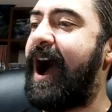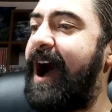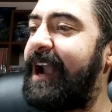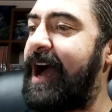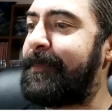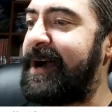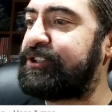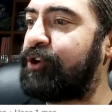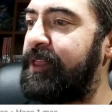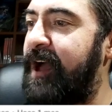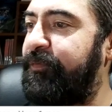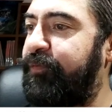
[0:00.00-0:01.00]
¿A la
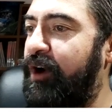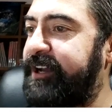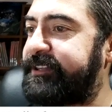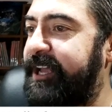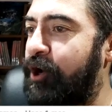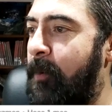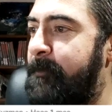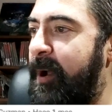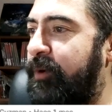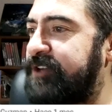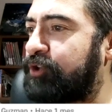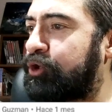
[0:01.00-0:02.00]
Amazona fuerte
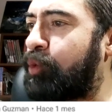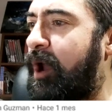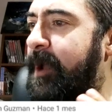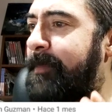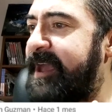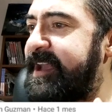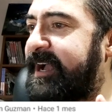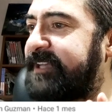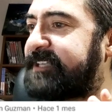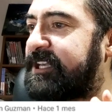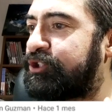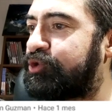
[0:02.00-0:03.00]
rompehuesos o a la mágica
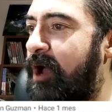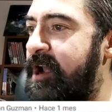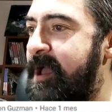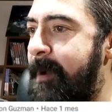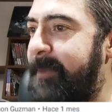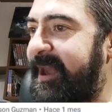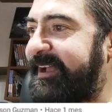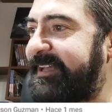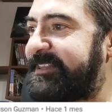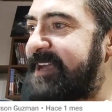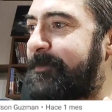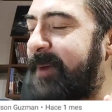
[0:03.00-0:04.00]
y sensual para
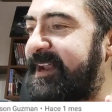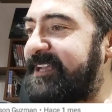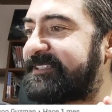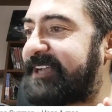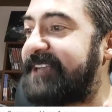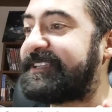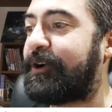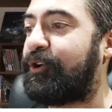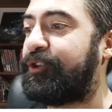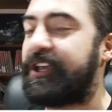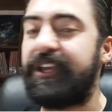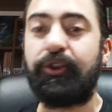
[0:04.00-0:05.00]
que te aparezca ese
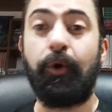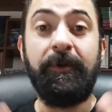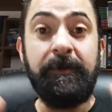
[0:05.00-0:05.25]
conejito?